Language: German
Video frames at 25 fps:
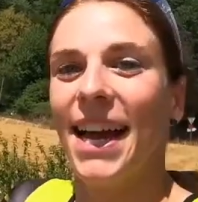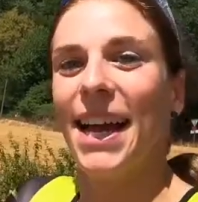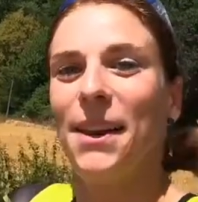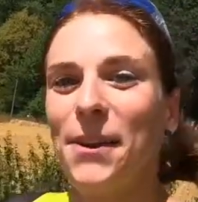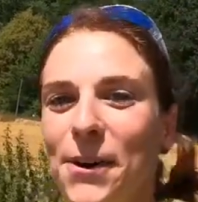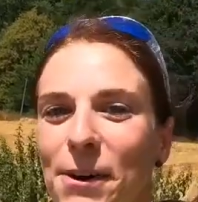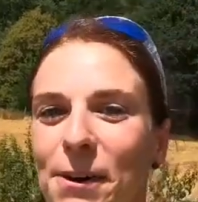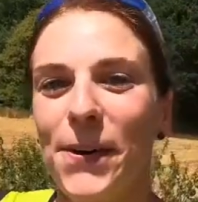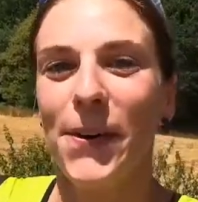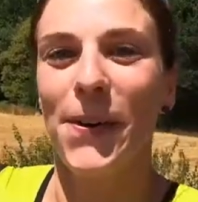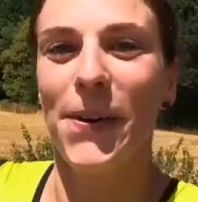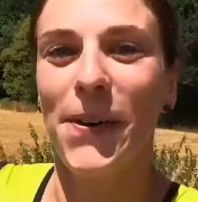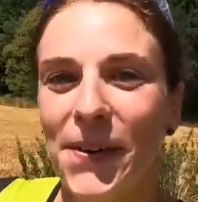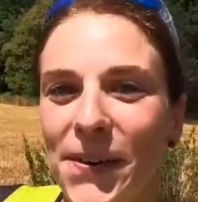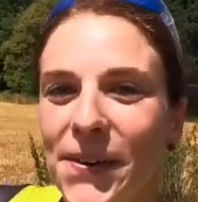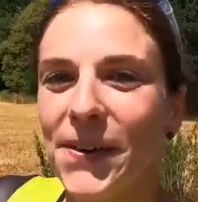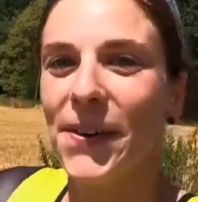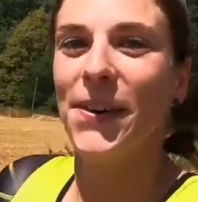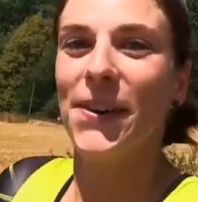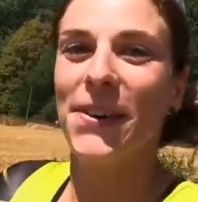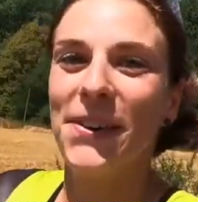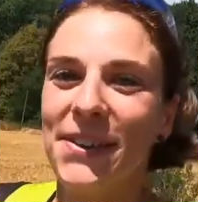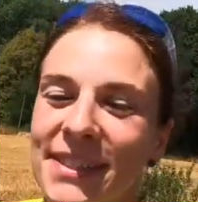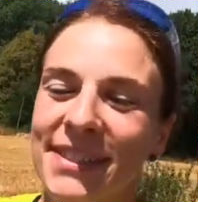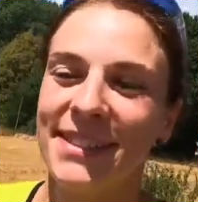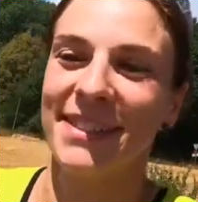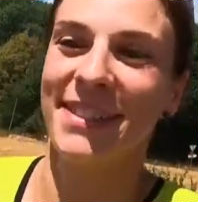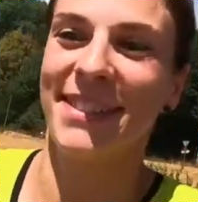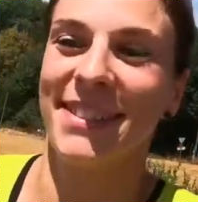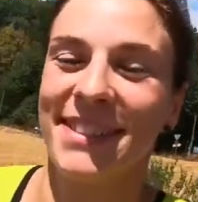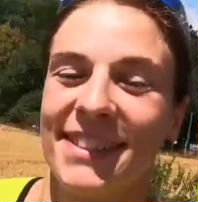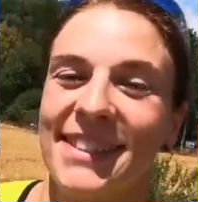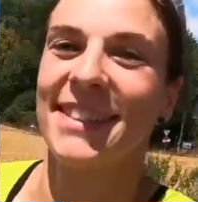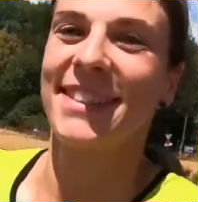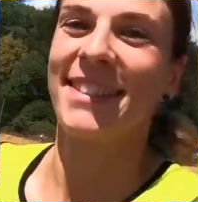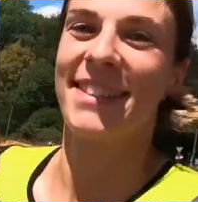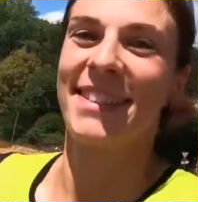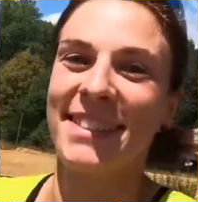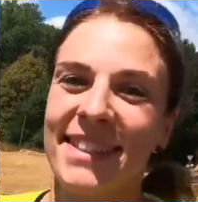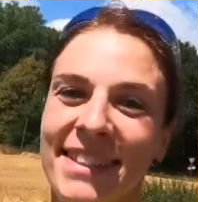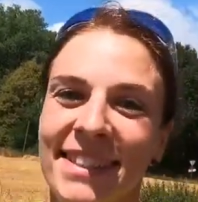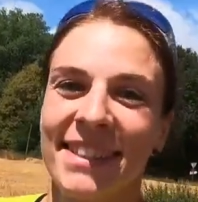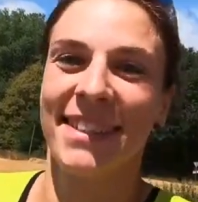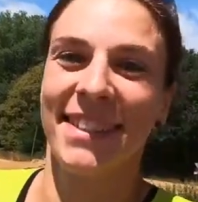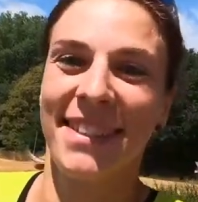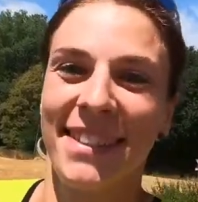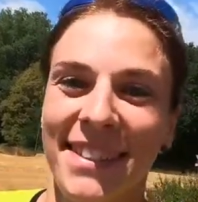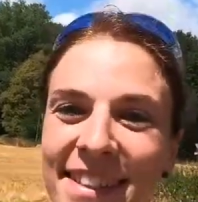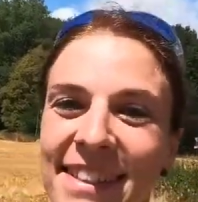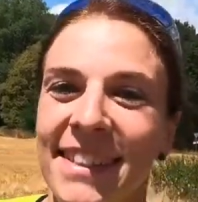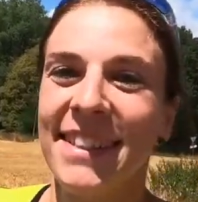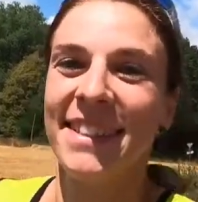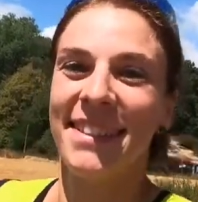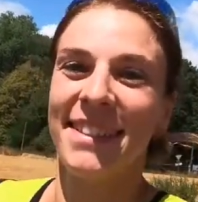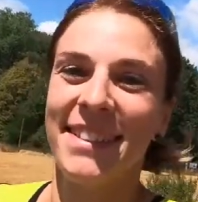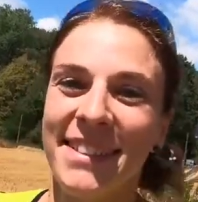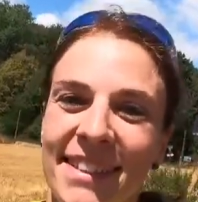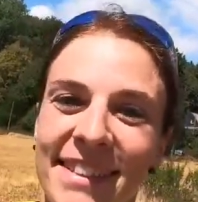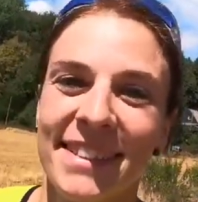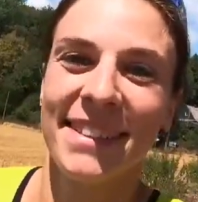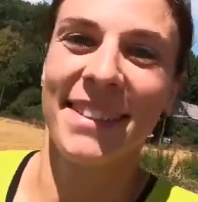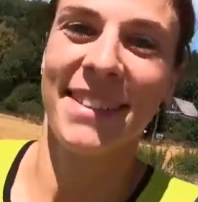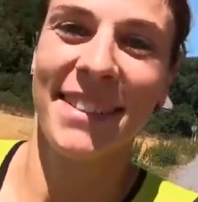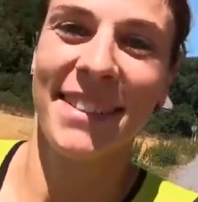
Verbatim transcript: Hallo! Meine Erfolge auf